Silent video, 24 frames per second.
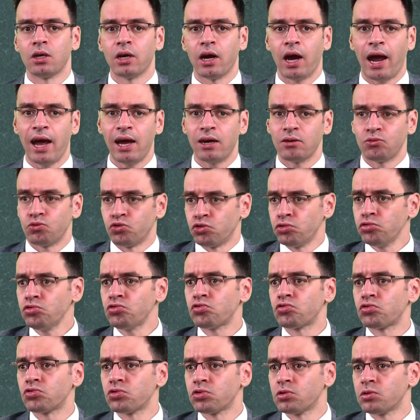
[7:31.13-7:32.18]
her
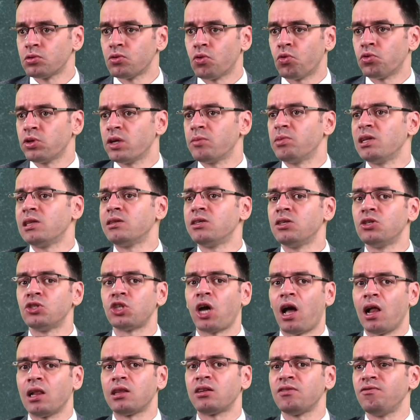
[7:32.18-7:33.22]
ulus olabildiğince
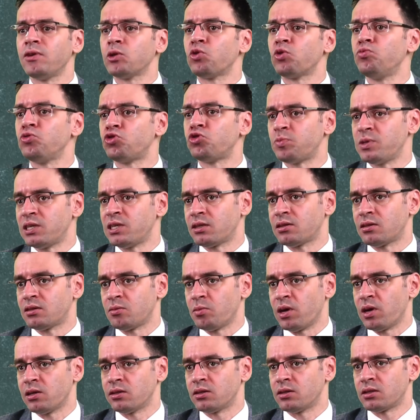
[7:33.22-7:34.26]
altın ve gümüş
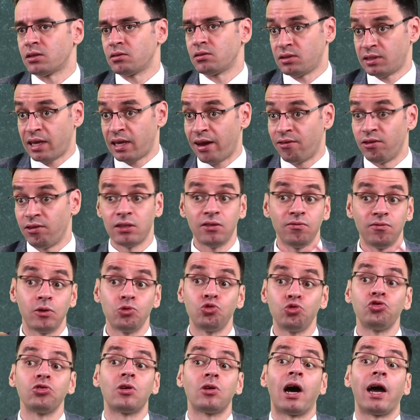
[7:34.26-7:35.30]
biriktirmelidir. Servetin ve
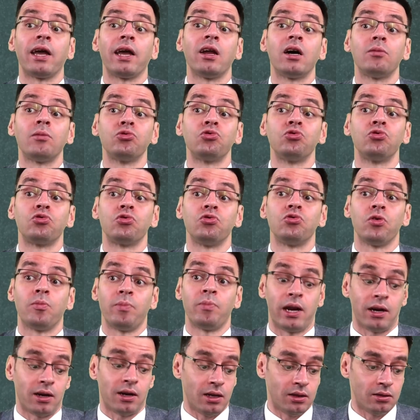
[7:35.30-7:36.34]
gücün kaynağı budur diyor
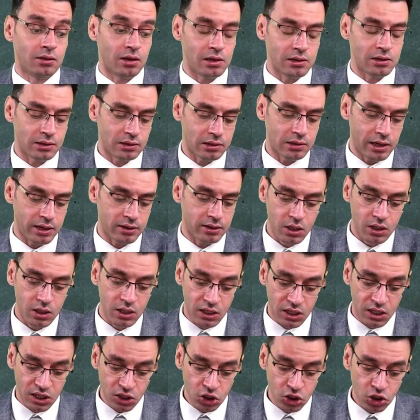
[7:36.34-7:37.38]
merkantilistler.
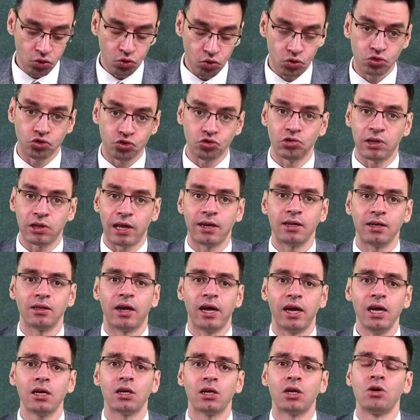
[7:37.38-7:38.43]
İkinci görüşleri
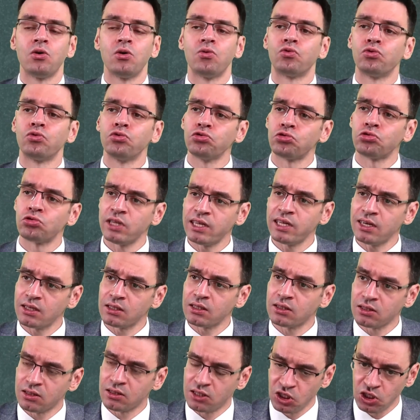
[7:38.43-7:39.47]
de
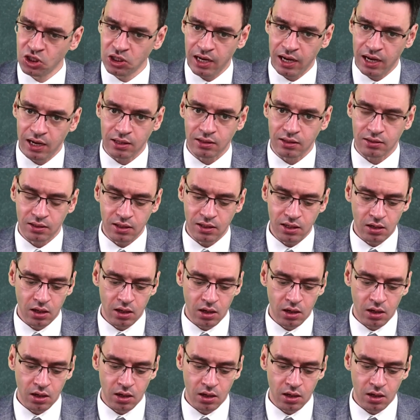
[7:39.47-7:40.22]
uluslararası ticareti